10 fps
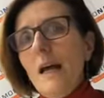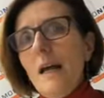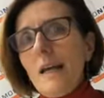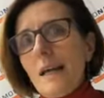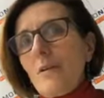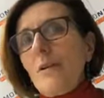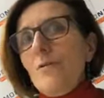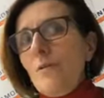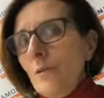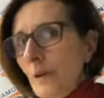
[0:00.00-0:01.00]
È chiaro che in un
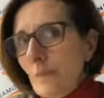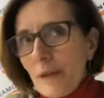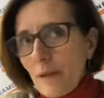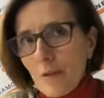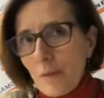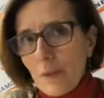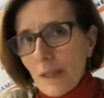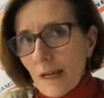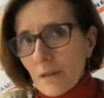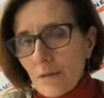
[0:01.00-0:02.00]
comune piccolo più di
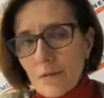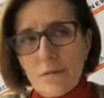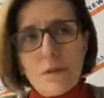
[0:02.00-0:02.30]
tanto non,